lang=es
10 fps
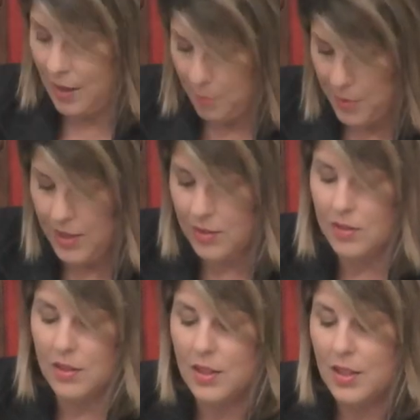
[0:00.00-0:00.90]

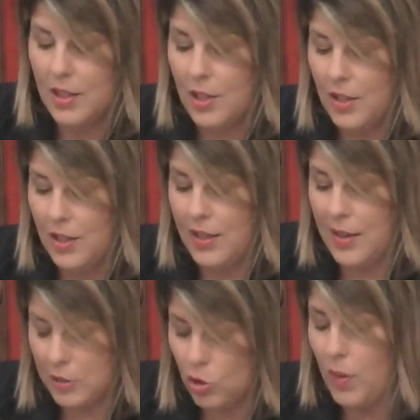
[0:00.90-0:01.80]
también en
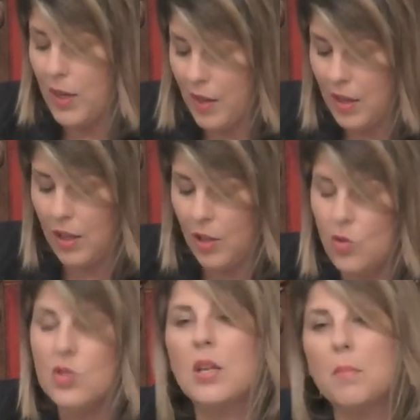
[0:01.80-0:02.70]
cada tropa y cada
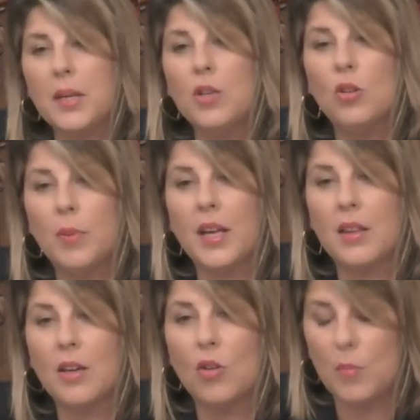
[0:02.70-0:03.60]
legión se implicó para
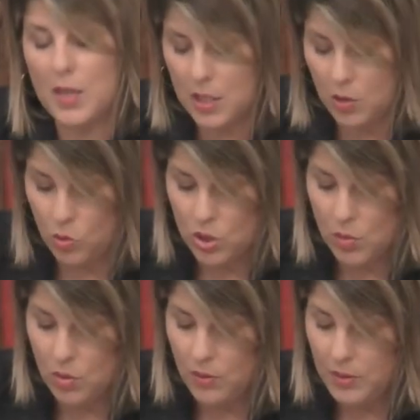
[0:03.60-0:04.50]
hacerlo más
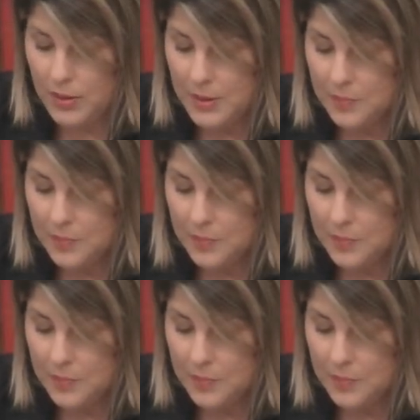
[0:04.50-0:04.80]
inclusivo.